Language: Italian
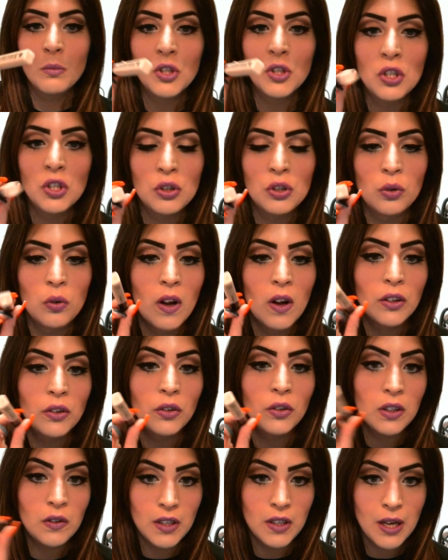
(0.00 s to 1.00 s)
mi ci sto
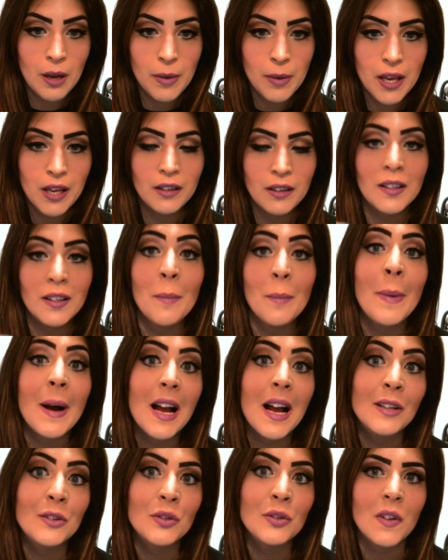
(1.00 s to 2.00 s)
trovando divinamente,
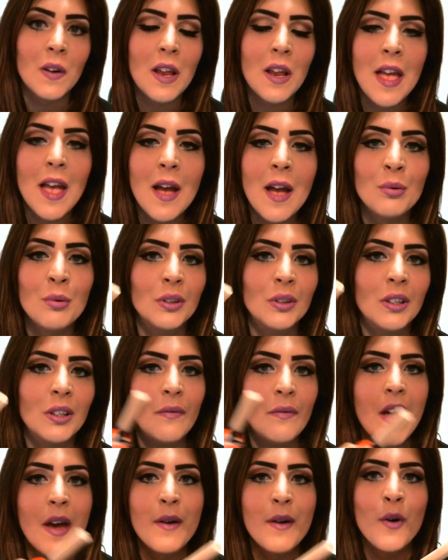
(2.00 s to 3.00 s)
pagato 3 euro è
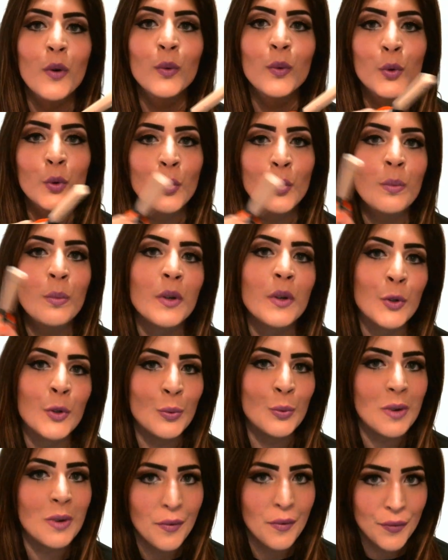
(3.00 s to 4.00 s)
davvero un super
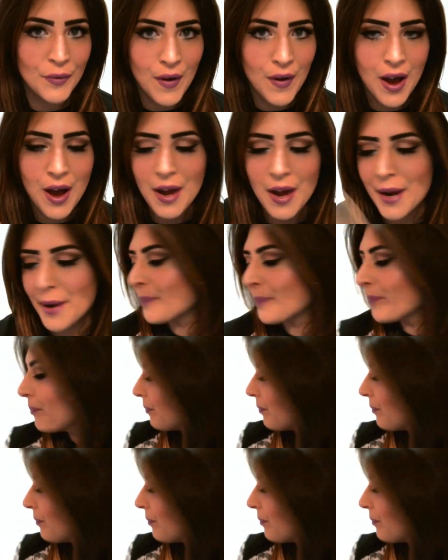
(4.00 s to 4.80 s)
super affare.